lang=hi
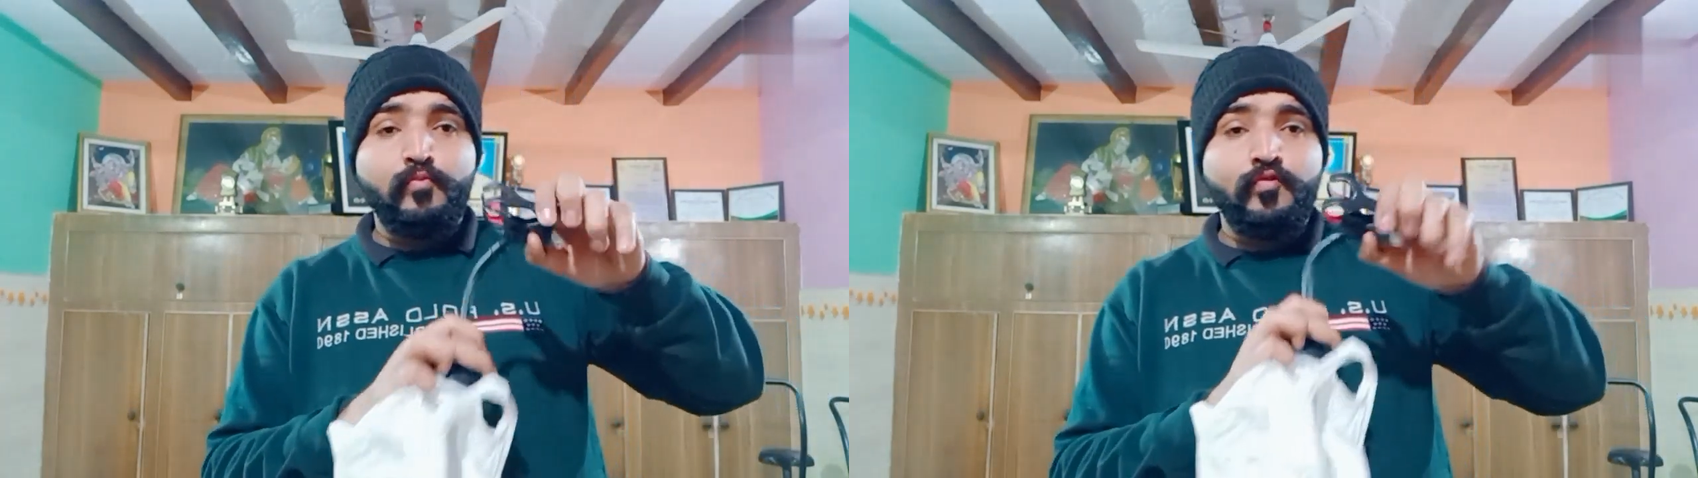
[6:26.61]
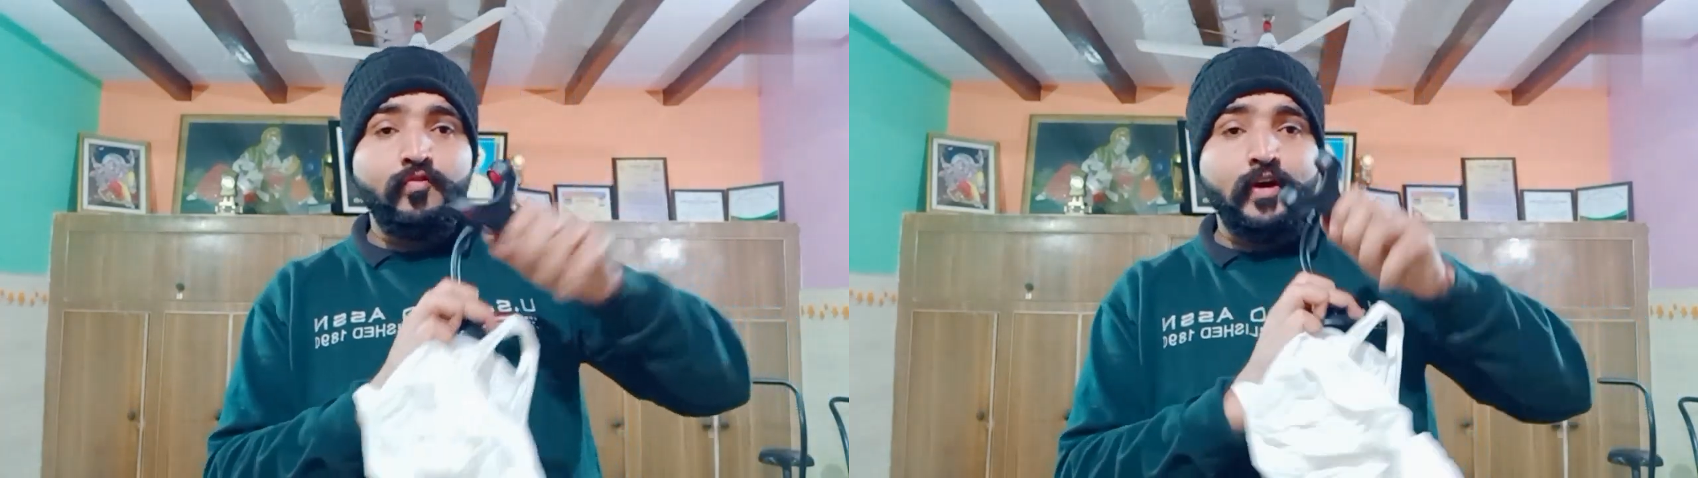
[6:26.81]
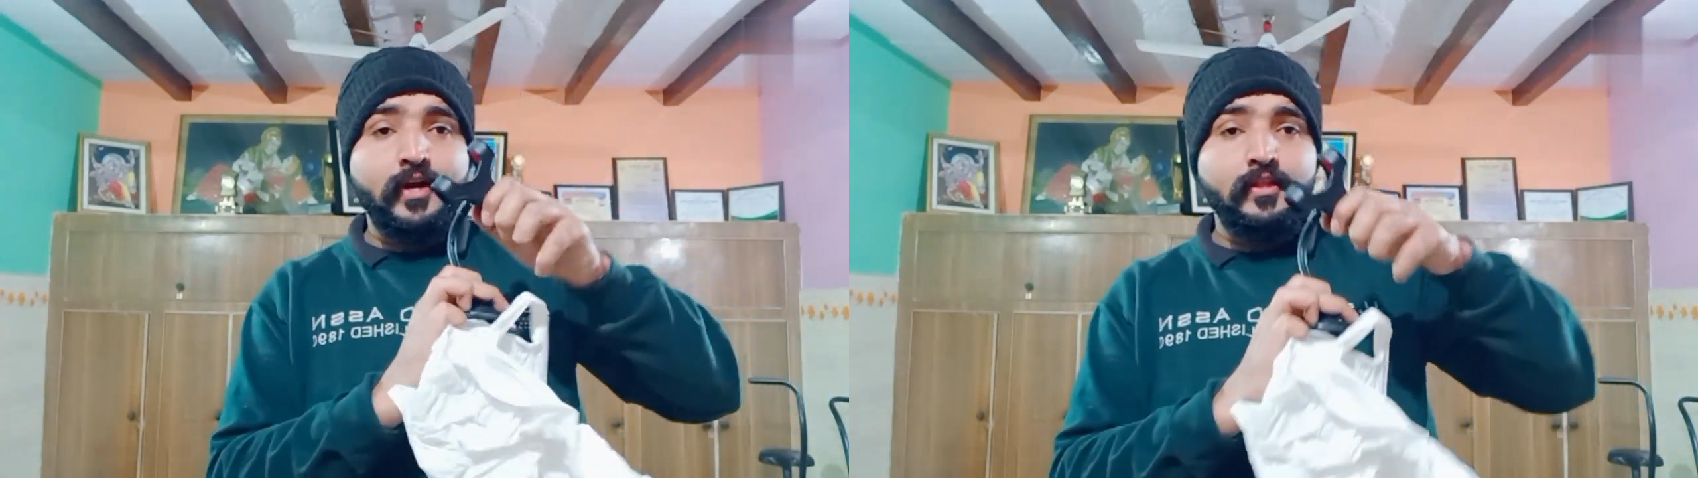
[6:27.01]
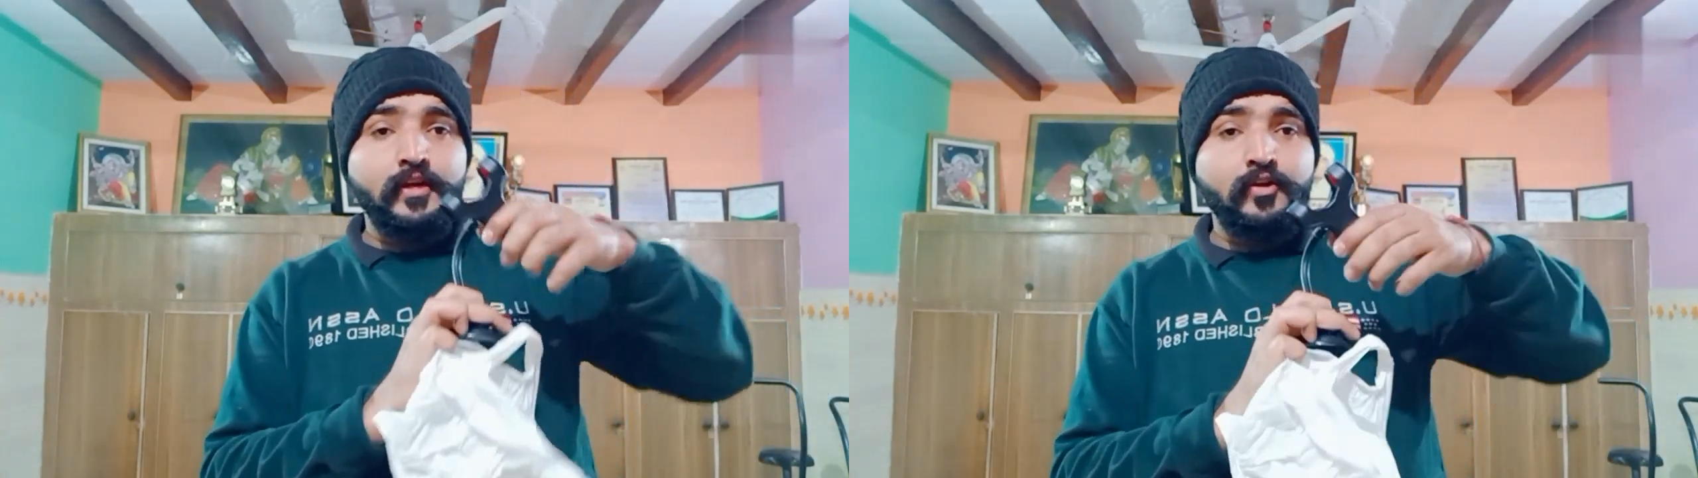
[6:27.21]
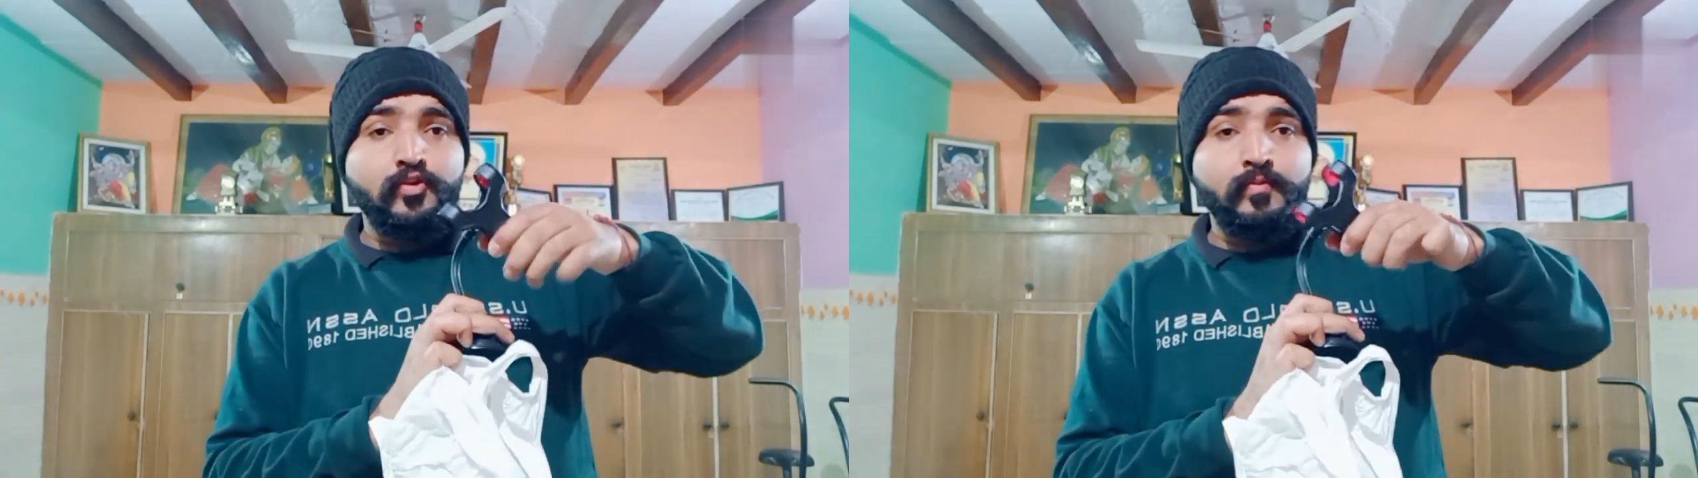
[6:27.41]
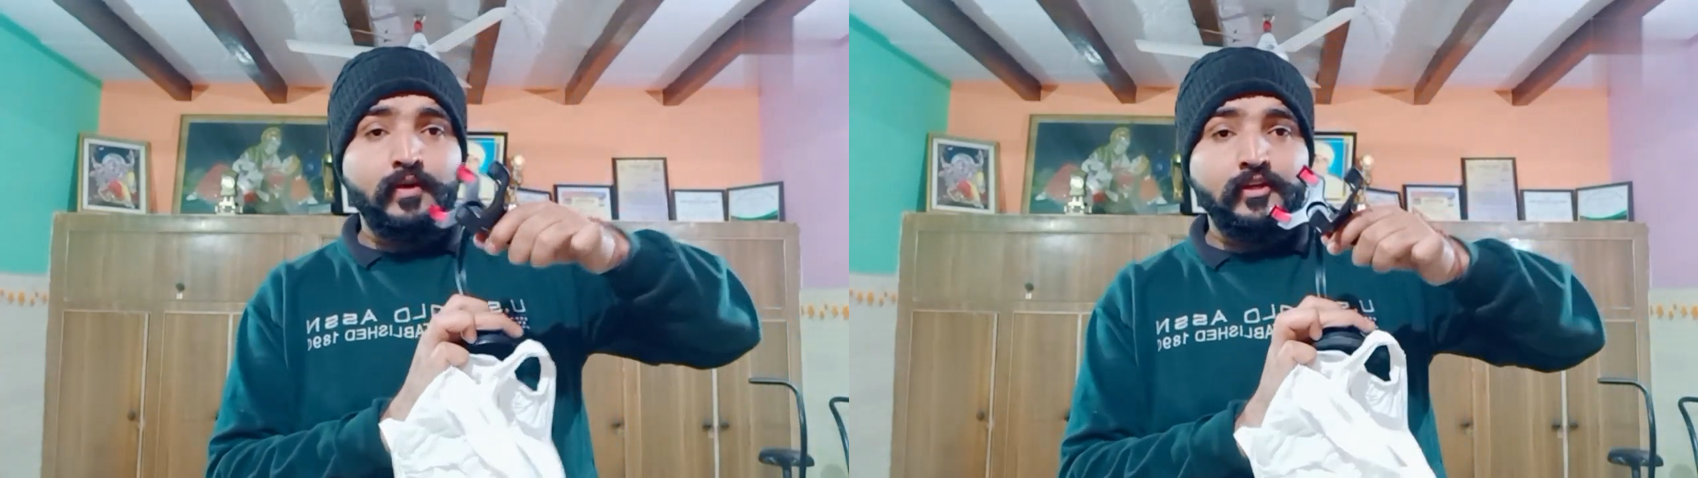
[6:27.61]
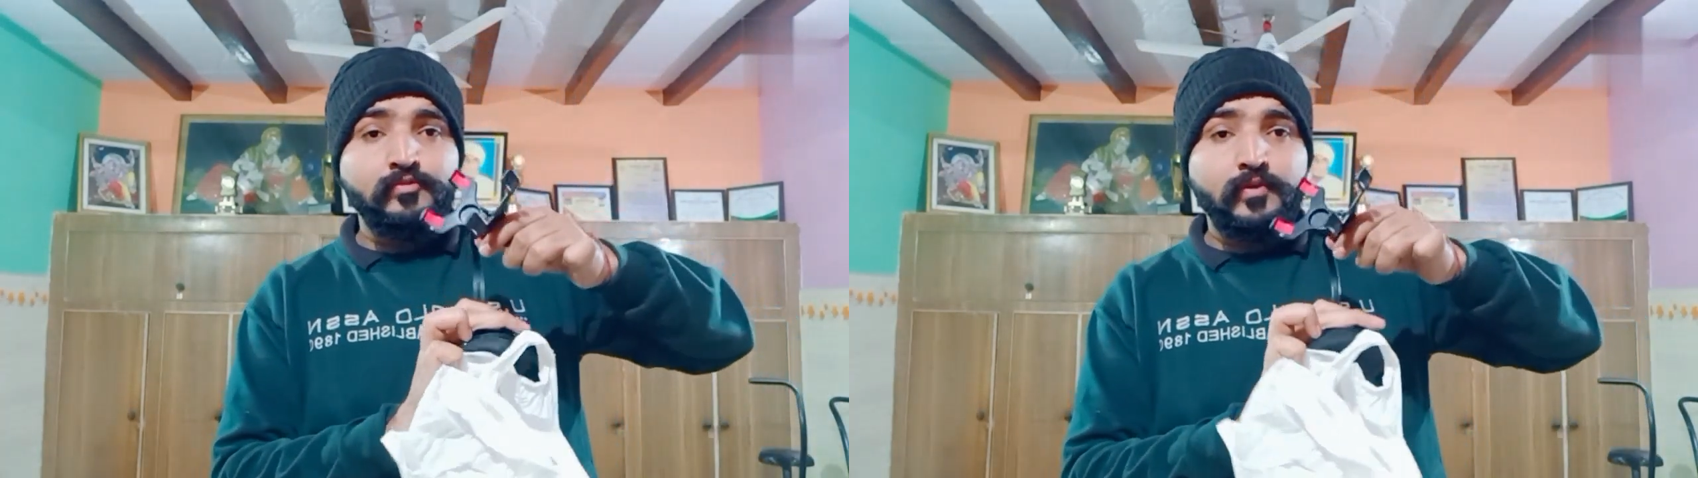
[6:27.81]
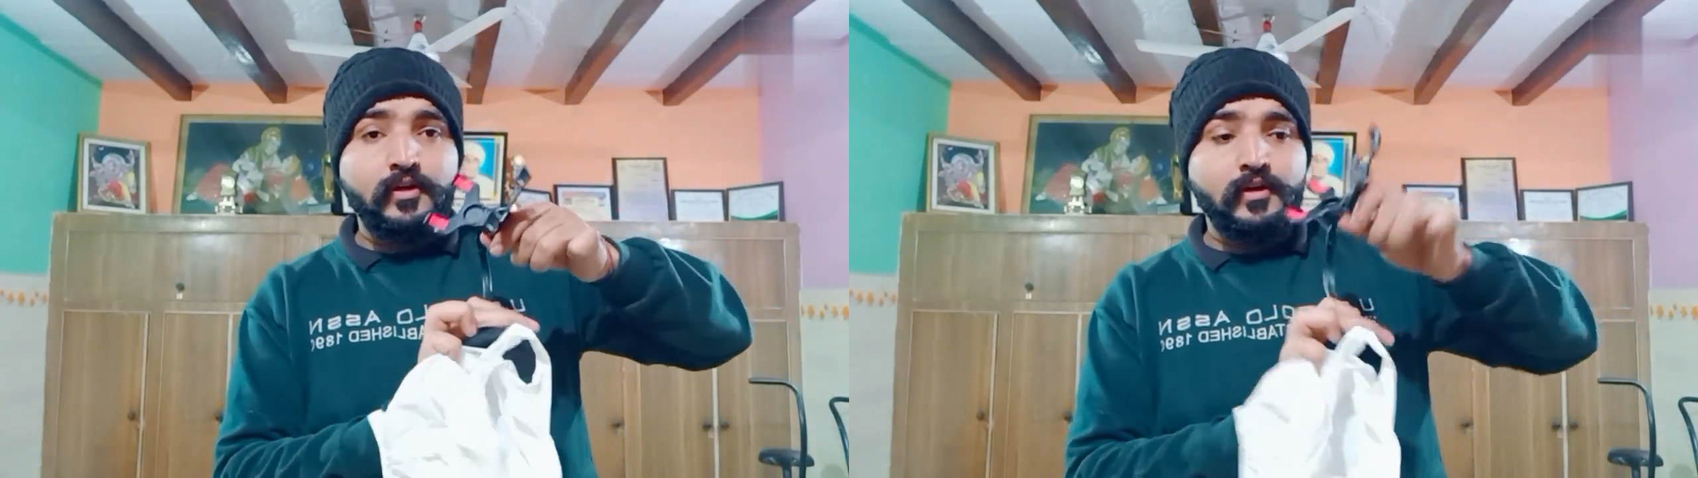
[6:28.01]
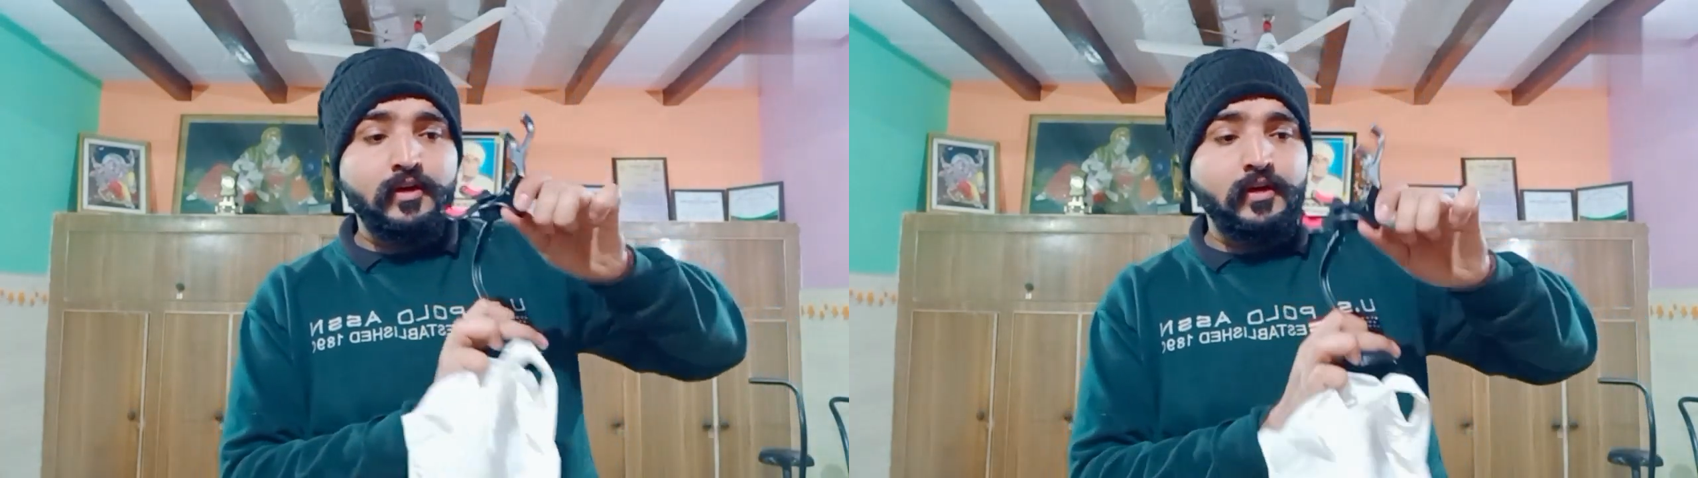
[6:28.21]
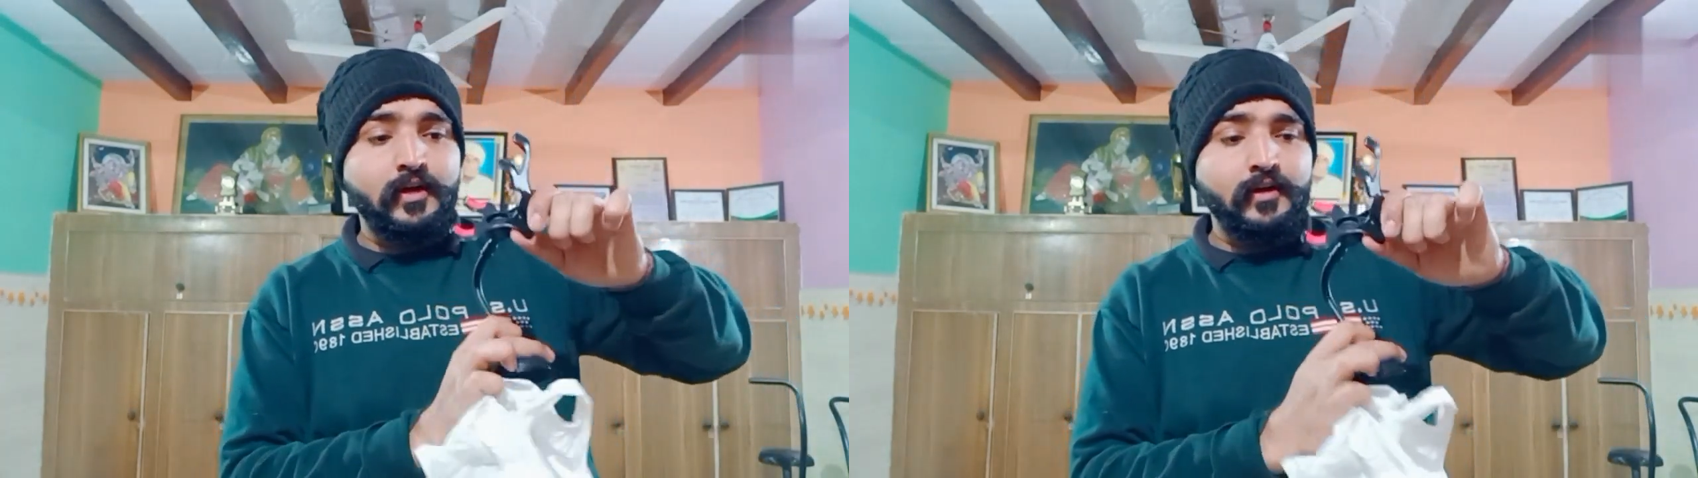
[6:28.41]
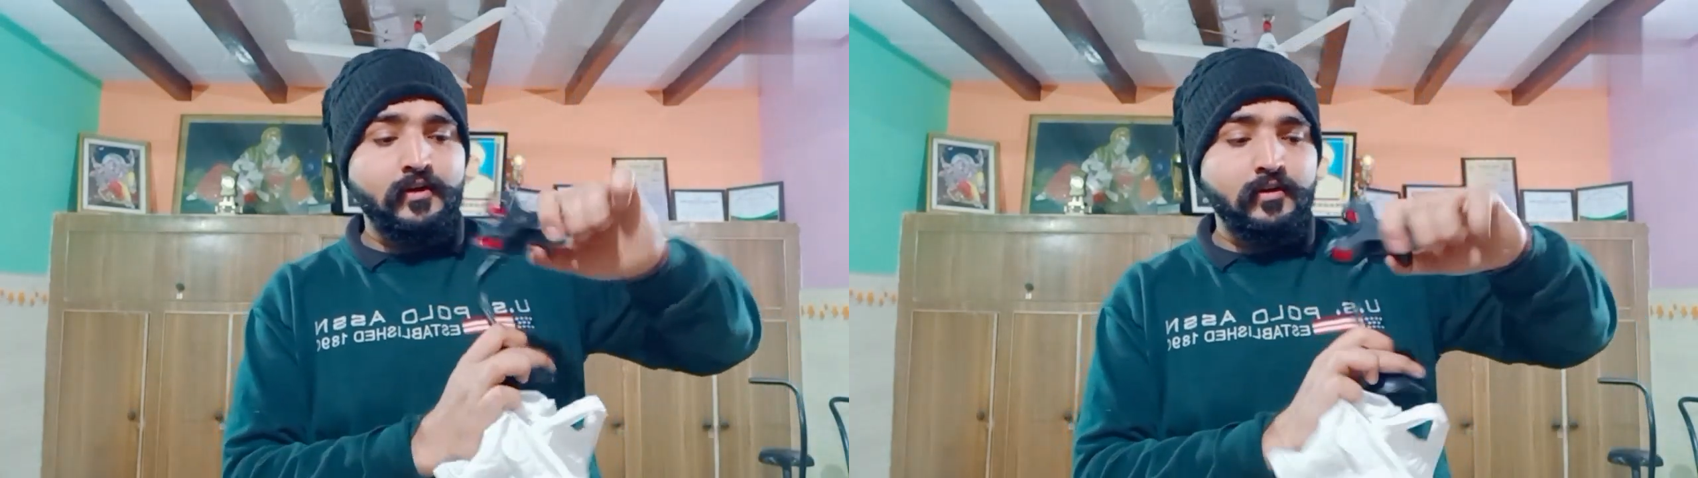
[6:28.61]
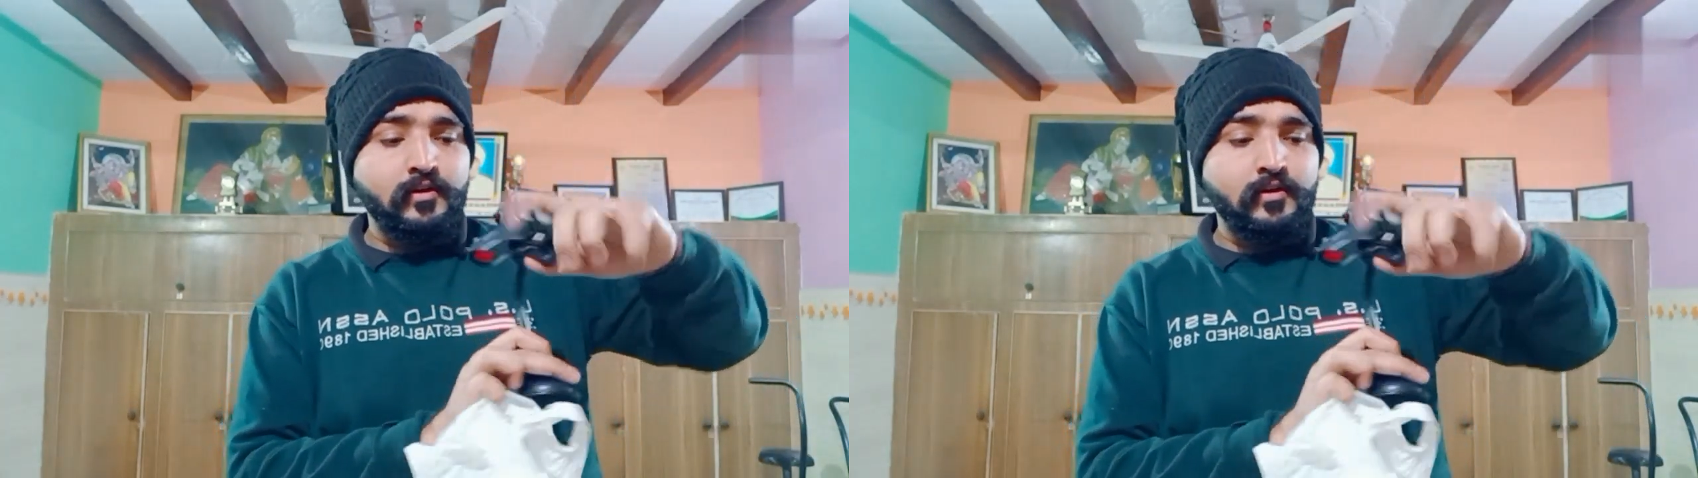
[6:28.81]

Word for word: मूवी वगैरह देखनी हो अपना इसमें करके कनेक्ट